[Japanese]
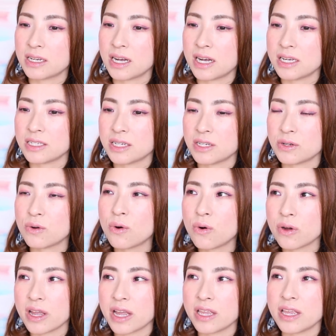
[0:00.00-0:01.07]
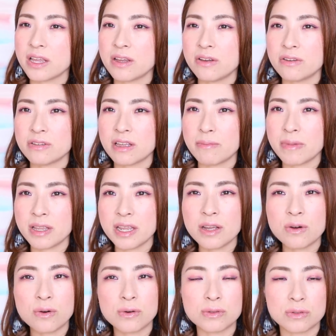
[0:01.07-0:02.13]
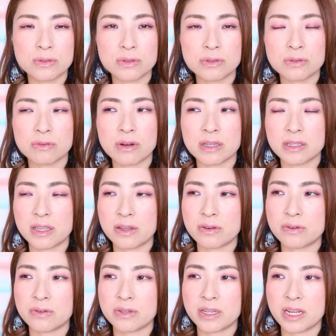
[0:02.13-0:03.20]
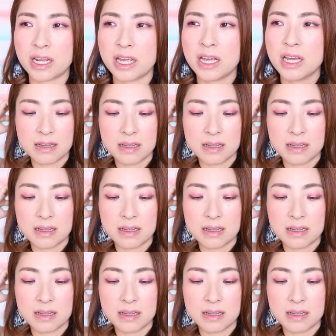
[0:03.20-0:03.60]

会社に貢献できるためにこうするとかっていうふうに